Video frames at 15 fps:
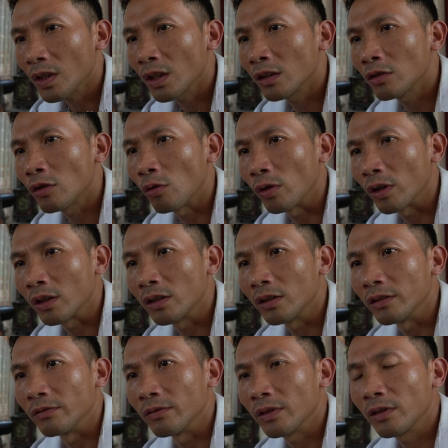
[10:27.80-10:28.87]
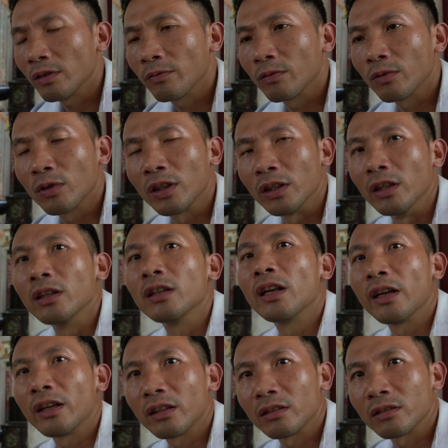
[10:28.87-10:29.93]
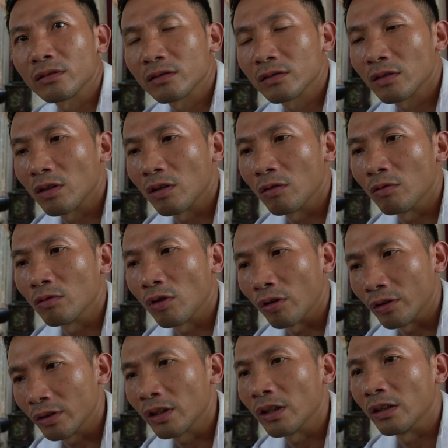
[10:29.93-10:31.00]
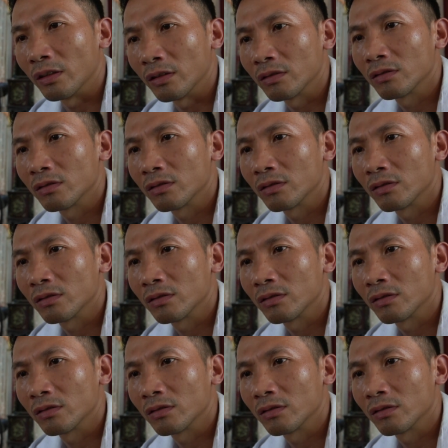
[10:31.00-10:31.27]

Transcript: cái chỗ để gửi gửi đơn lên ấy họ cũng nói như thế